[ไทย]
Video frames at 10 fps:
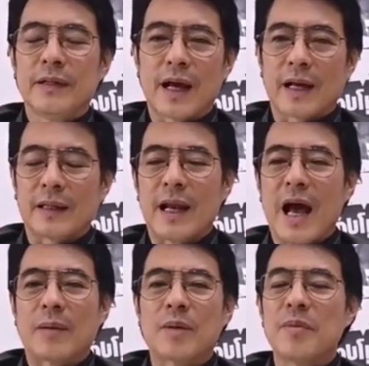นักการต
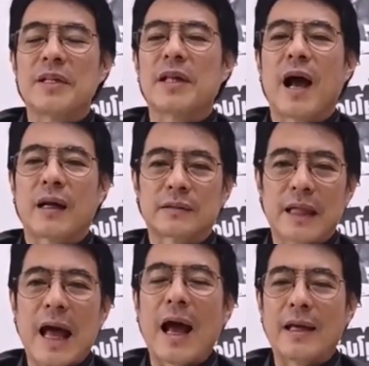ลาดไม่มีทาง
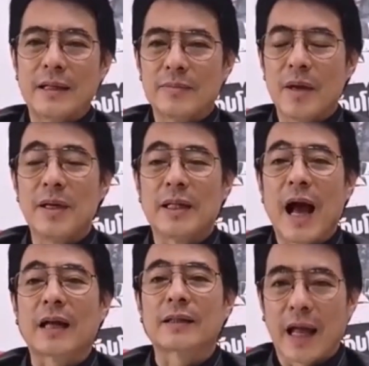ตายไม่มี
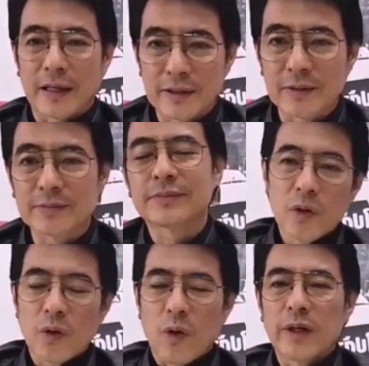ทางตันนะครับ
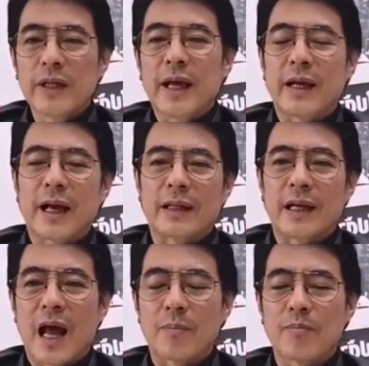คนที่เก่งการต
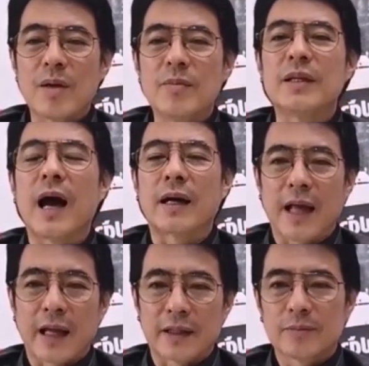ลาดไม่มีทาง
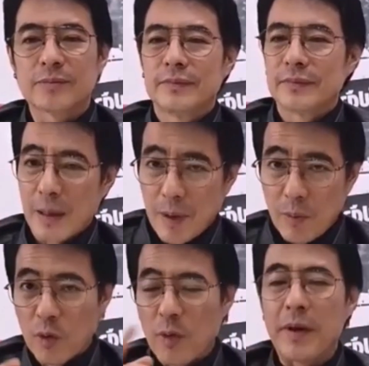ตันครับจำ
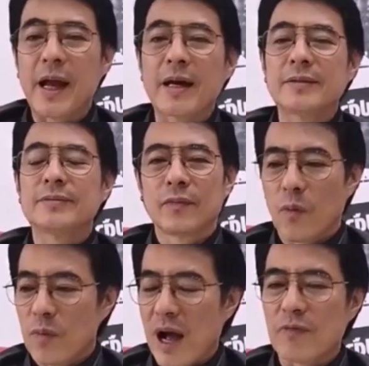คำพูดเอาไว้นะผ
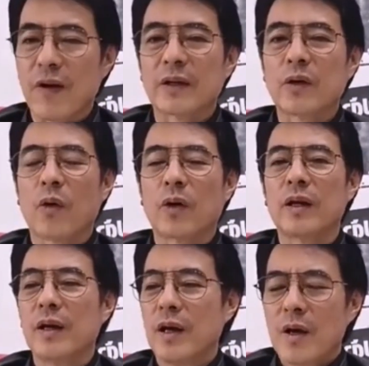มกล้าฟันธงเลย
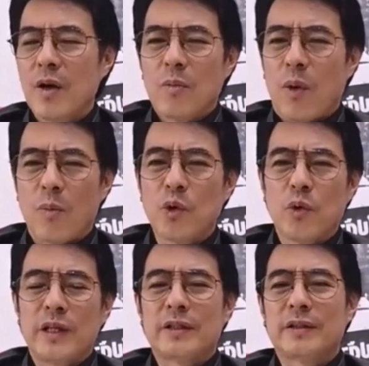ผมอยู่
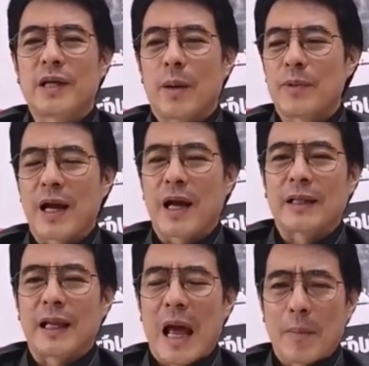ในกับนักการ
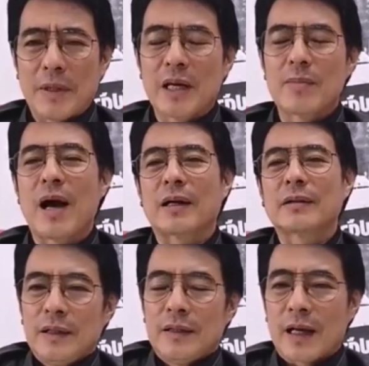ตลาดมาเยอะมาก
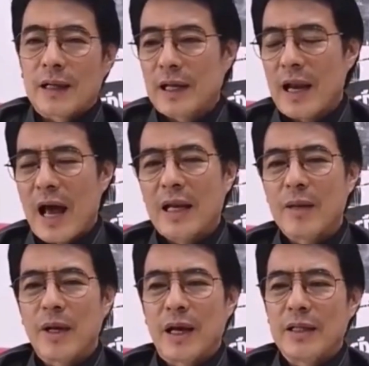นักการตลาดนี่
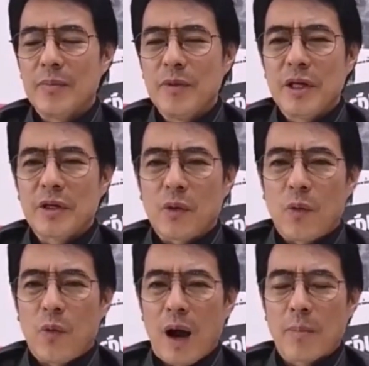เป็นอะไรที่มี
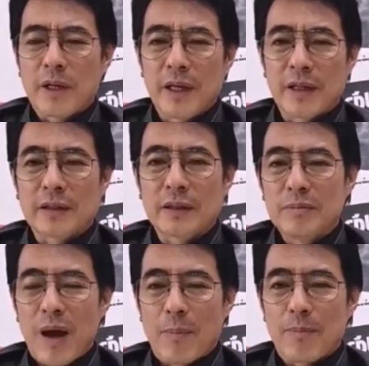ความคิด
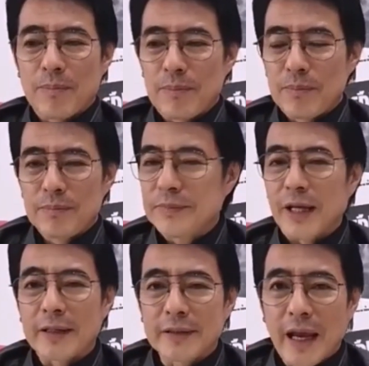แบบ
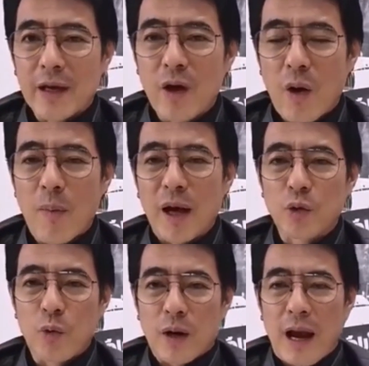เจ๋งๆออกมา
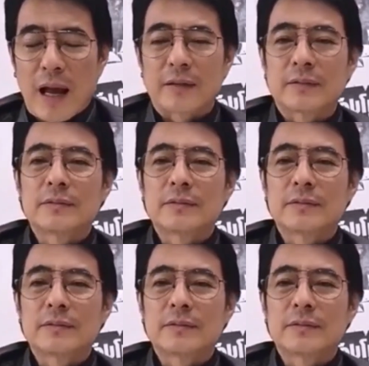ทุกครั้ง